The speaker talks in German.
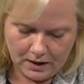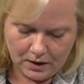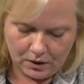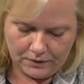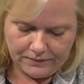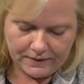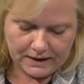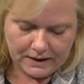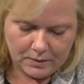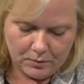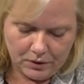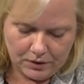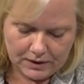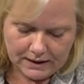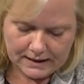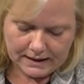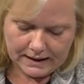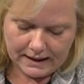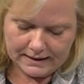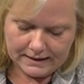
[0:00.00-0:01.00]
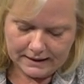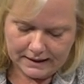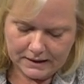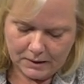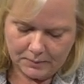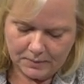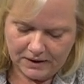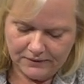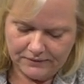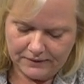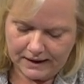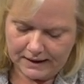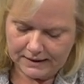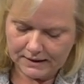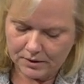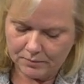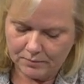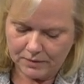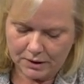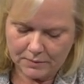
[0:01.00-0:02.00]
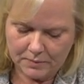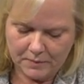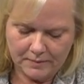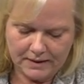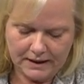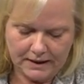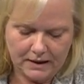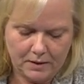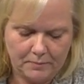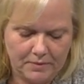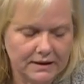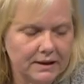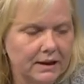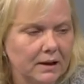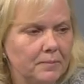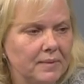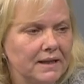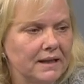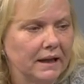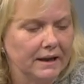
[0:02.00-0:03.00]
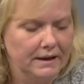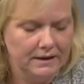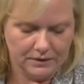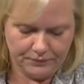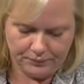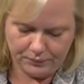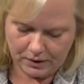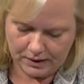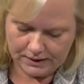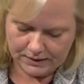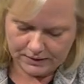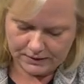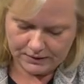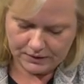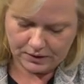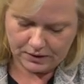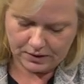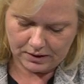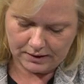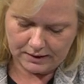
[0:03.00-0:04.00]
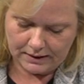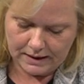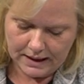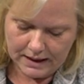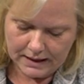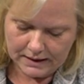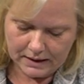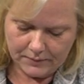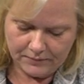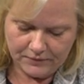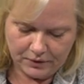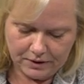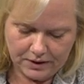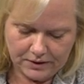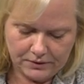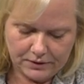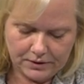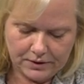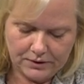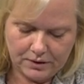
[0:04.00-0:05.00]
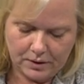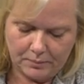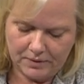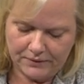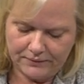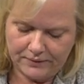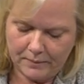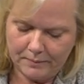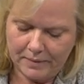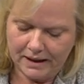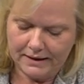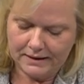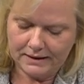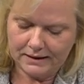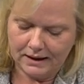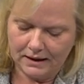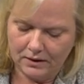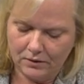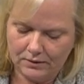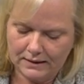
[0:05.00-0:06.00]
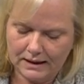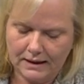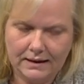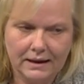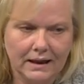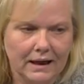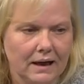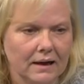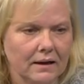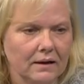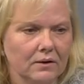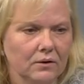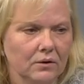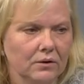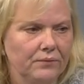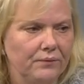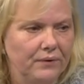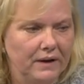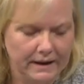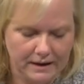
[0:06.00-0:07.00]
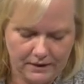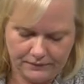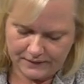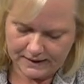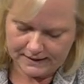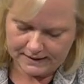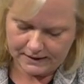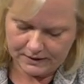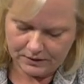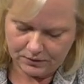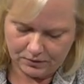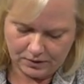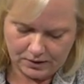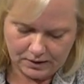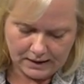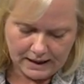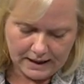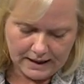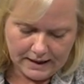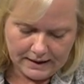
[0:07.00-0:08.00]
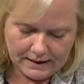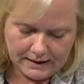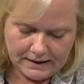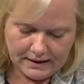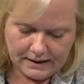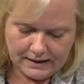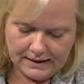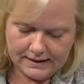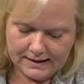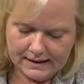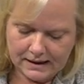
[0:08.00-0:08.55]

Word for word: Und wer die Möglichkeit hatte, privat zum Beispiel mit einer Betriebsrente vorzusorgen, dem wurde durch die Doppelverbeitragung der Kranken- und Pflegeversicherung hier die